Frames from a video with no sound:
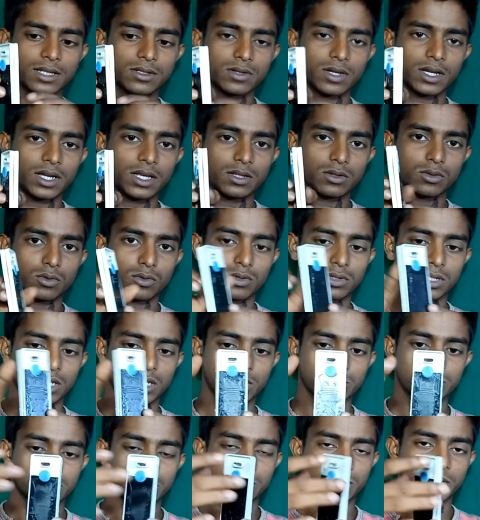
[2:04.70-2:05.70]
ये जो है दोनों
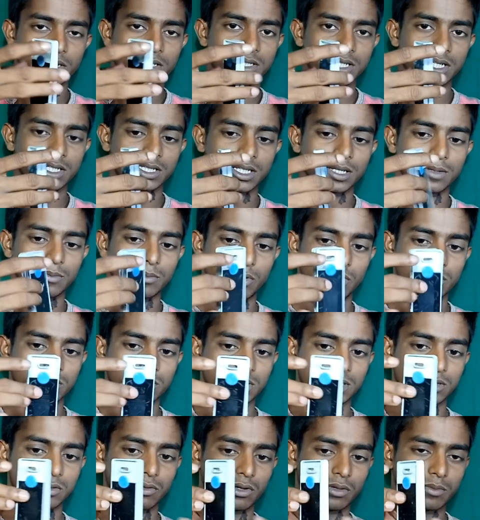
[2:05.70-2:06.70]
तरफ से आप देख सकते हैं
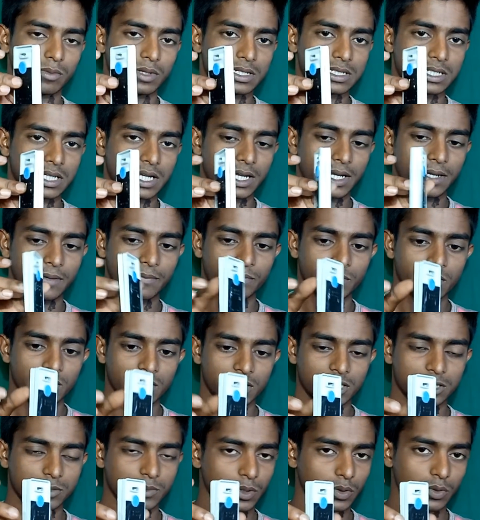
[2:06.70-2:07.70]
बहुत ही नॉर्मल सा है
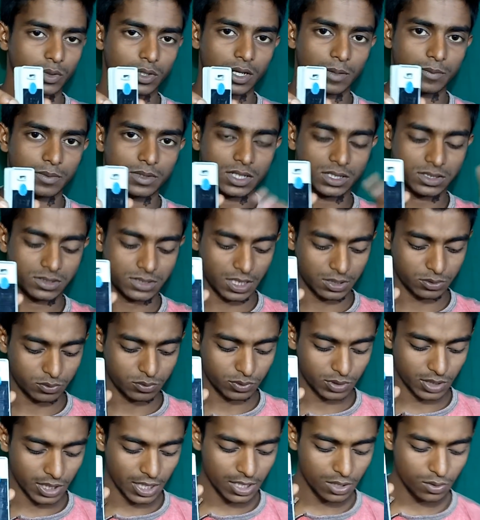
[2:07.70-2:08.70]
इसमें कोई अभी तक
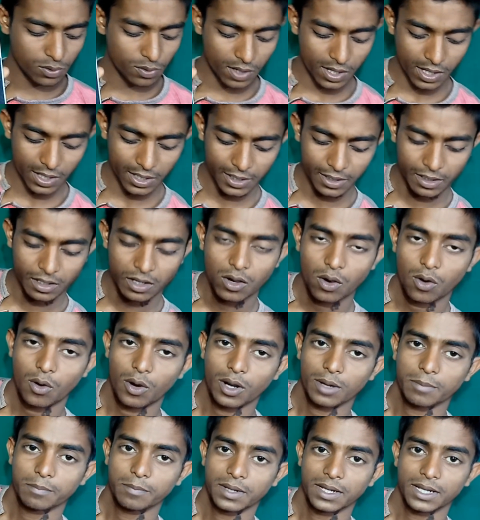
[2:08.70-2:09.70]
जादू नहीं हुआ है
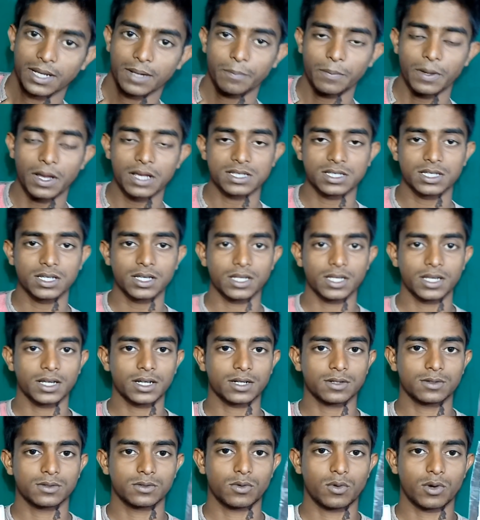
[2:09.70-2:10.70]
और मेरे पास है
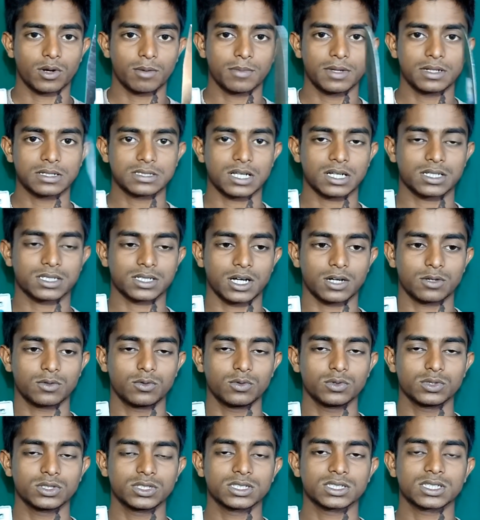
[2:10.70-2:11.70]
एक नॉर्मल सा
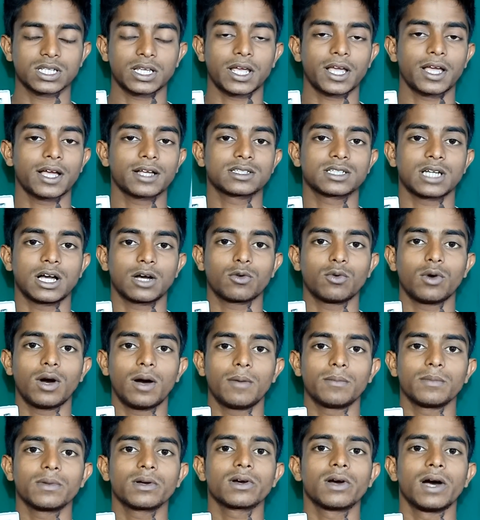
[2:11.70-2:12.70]
चाकू जिस तरह का चाकू
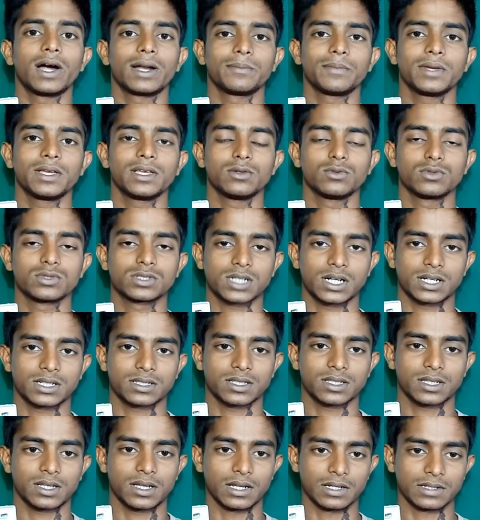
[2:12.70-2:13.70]
हम लोग घर में यूज़
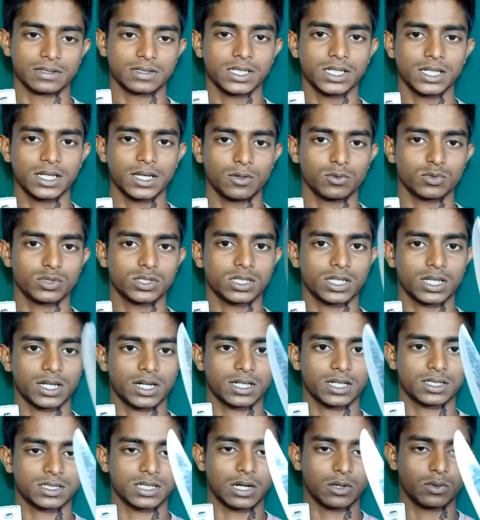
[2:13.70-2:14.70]
करते हैं ठीक है उसी तरह
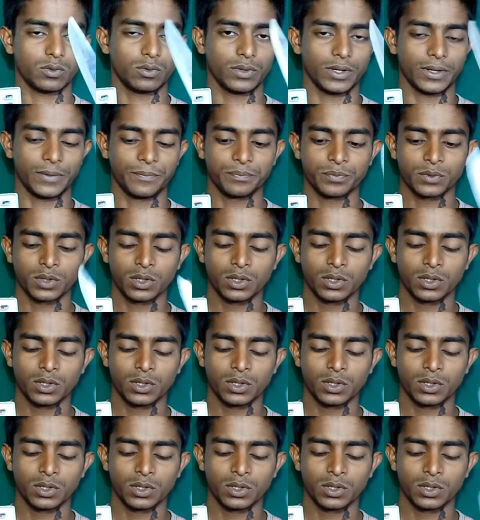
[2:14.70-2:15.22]
का चाकू है